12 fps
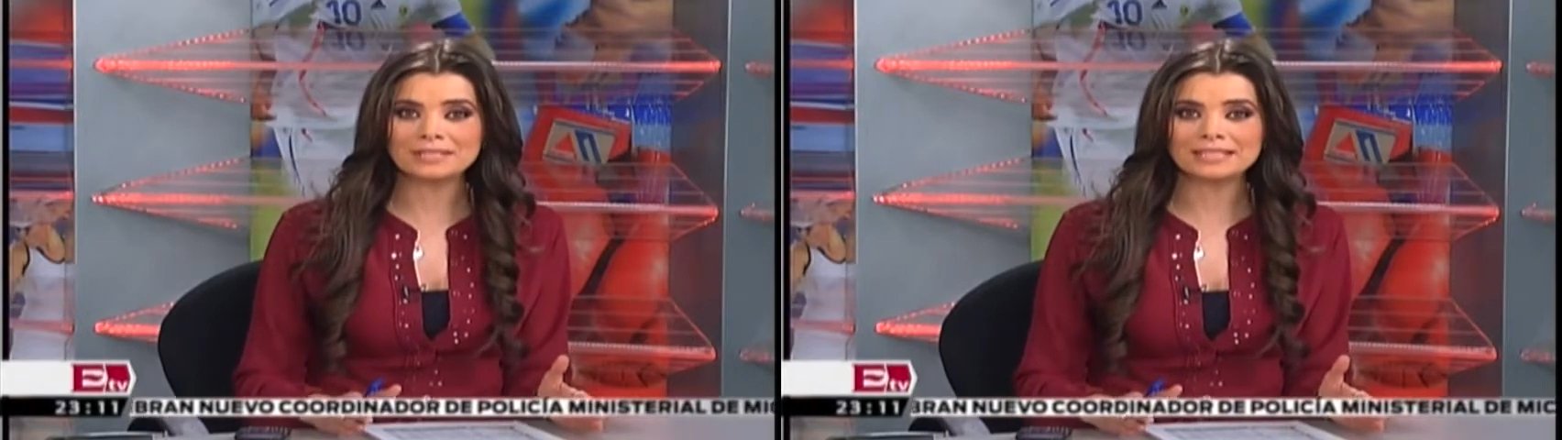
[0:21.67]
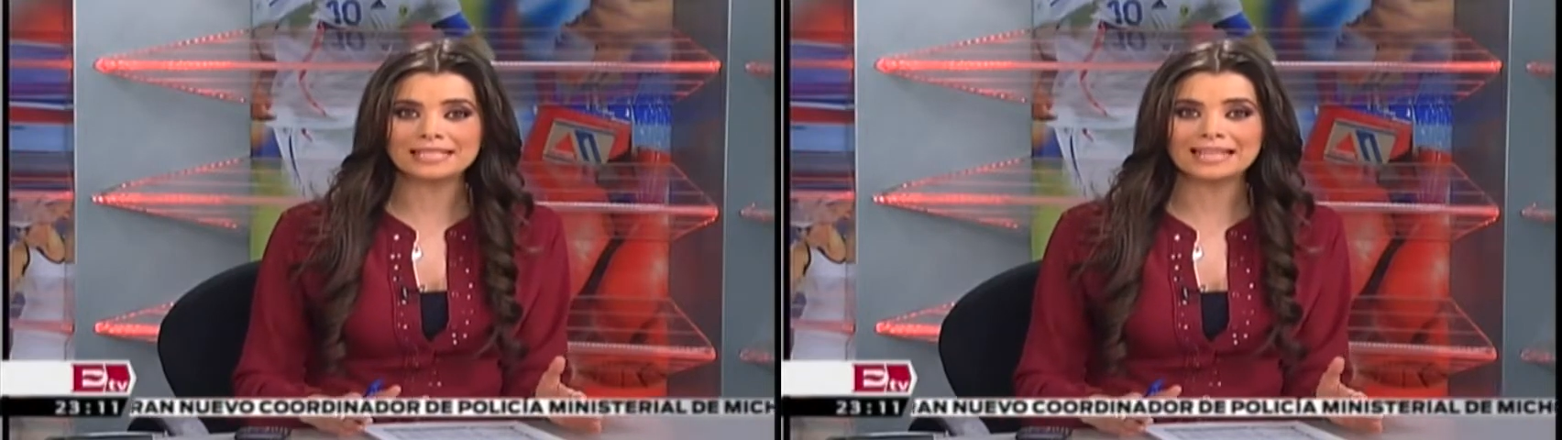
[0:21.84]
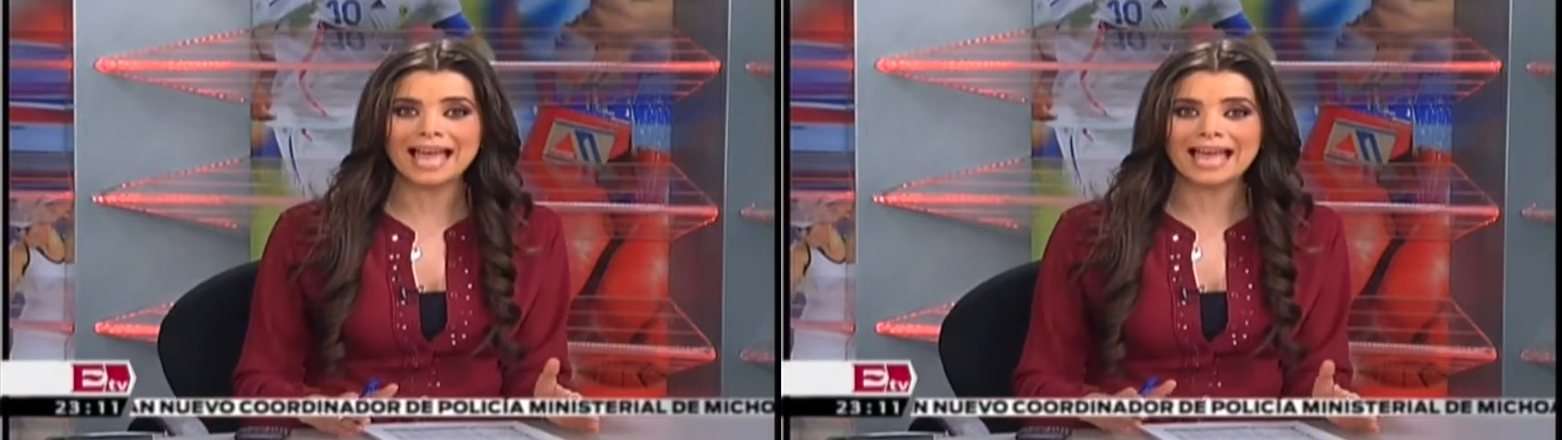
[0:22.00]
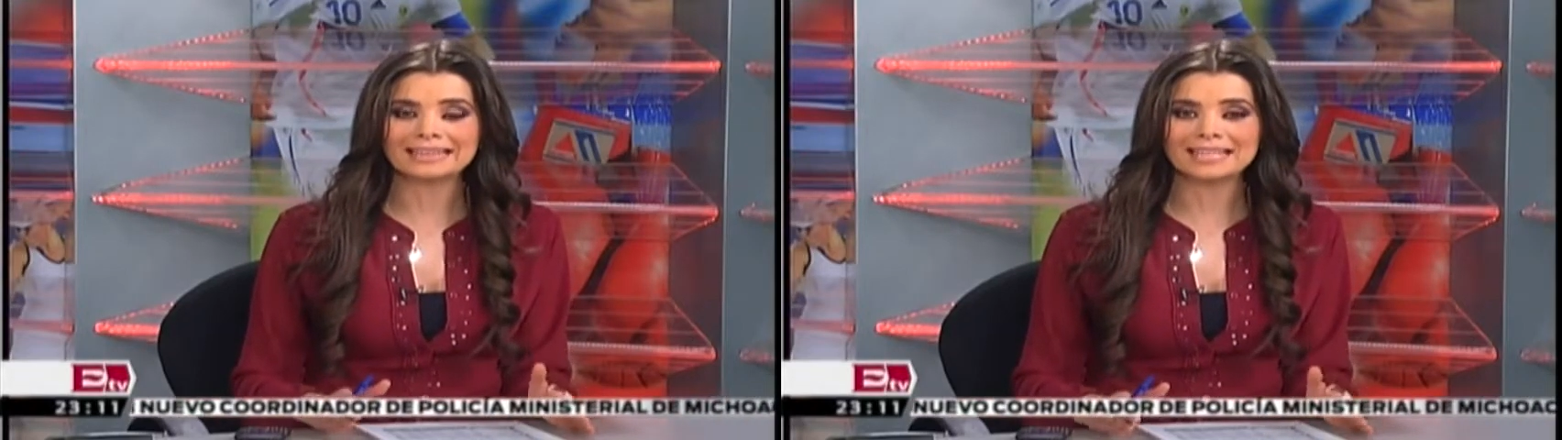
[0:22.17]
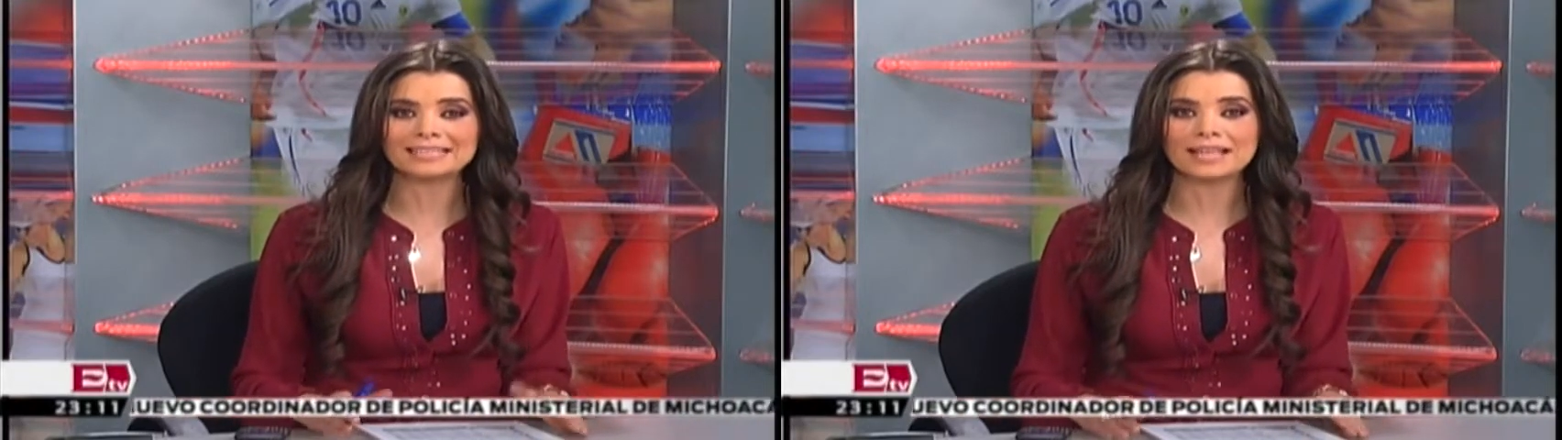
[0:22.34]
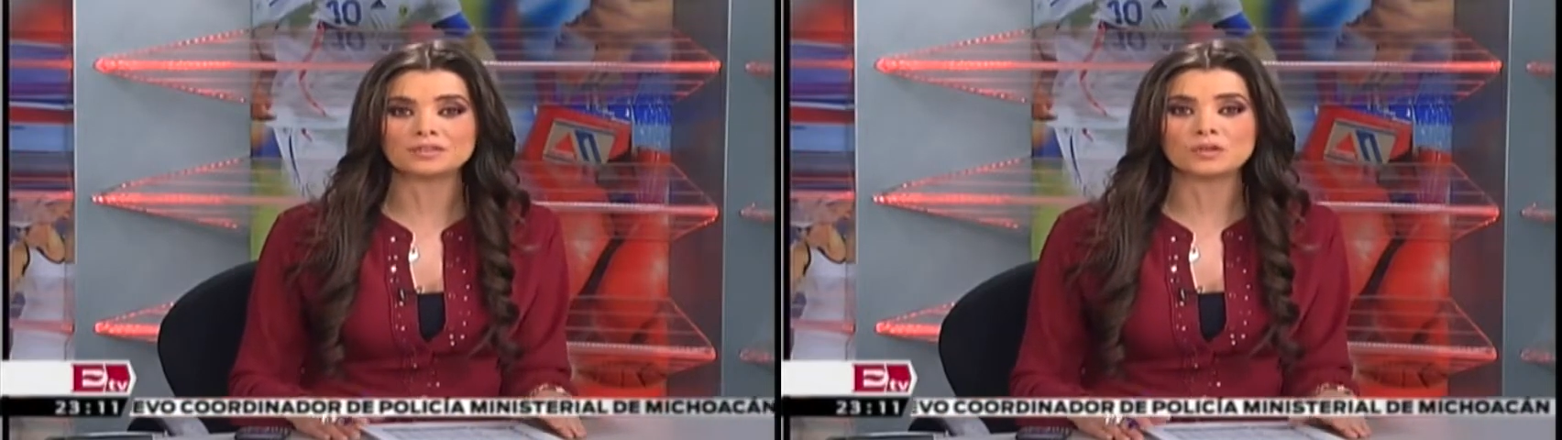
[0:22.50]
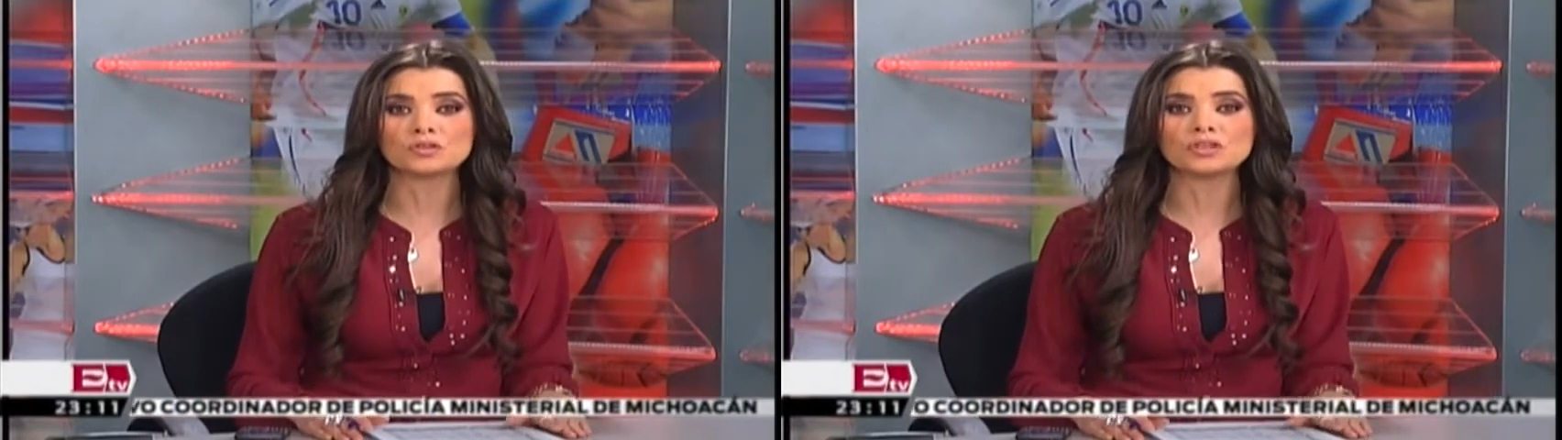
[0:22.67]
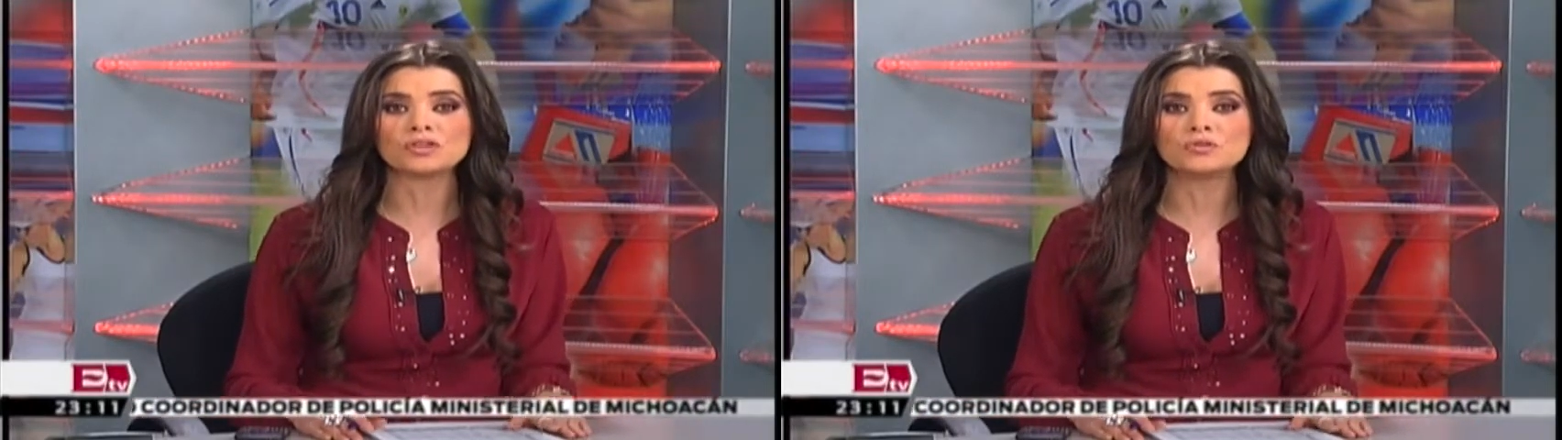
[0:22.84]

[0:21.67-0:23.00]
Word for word: visita ante Santos